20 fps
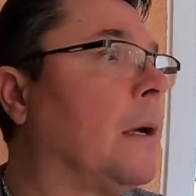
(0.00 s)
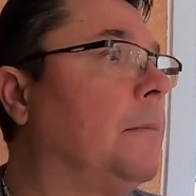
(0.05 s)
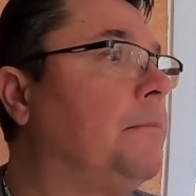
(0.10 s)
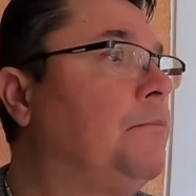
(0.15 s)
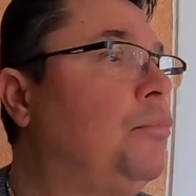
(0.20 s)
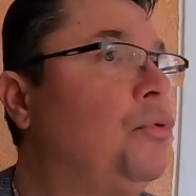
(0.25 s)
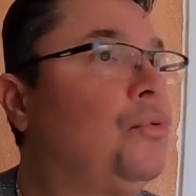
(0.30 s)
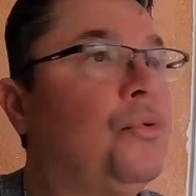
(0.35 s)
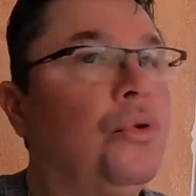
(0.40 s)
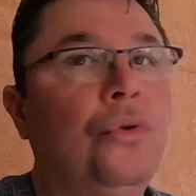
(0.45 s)

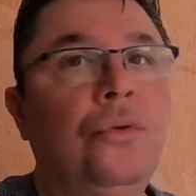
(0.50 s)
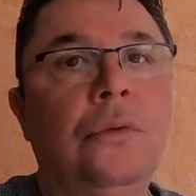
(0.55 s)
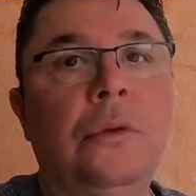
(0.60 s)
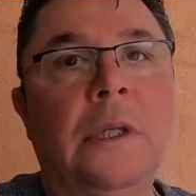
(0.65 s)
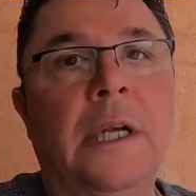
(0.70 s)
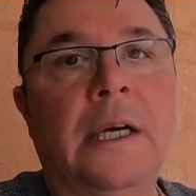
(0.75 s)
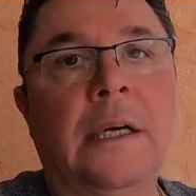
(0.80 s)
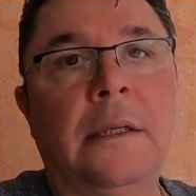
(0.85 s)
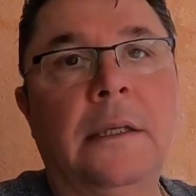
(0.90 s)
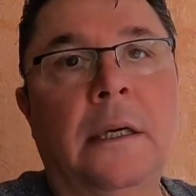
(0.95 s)

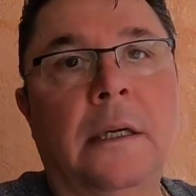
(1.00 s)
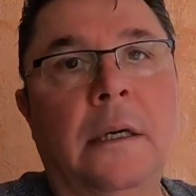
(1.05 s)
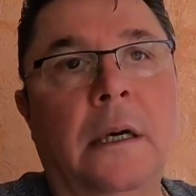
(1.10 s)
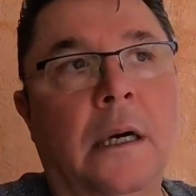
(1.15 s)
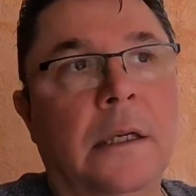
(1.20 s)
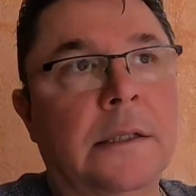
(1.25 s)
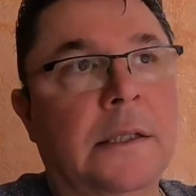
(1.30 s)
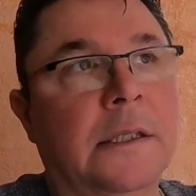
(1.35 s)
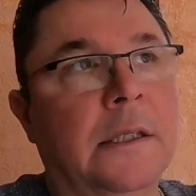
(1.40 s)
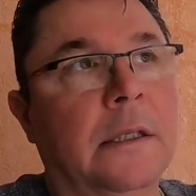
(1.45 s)
Bütün ne kadar
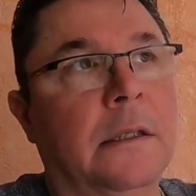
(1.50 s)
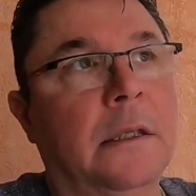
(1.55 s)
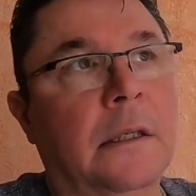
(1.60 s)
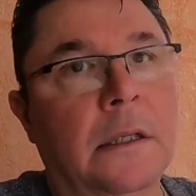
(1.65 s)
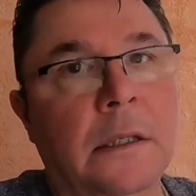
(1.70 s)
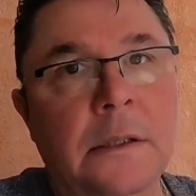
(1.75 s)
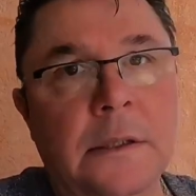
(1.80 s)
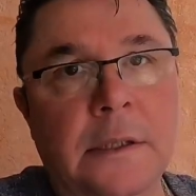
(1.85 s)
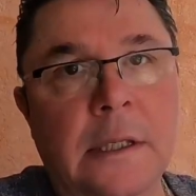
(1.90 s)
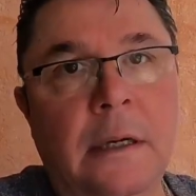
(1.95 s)
Asya'da
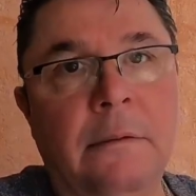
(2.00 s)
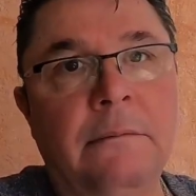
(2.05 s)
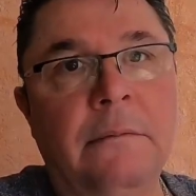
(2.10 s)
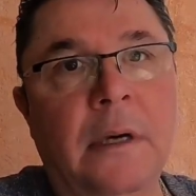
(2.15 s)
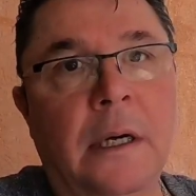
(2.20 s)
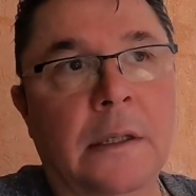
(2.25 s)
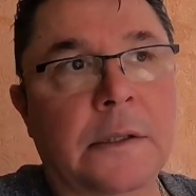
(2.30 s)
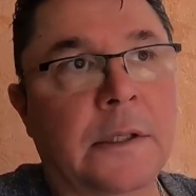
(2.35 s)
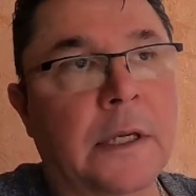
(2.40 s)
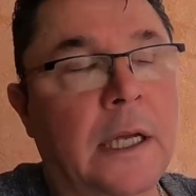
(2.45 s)
insan
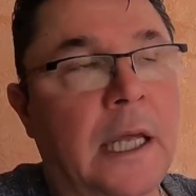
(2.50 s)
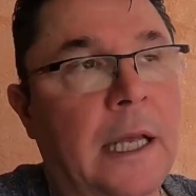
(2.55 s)
varsa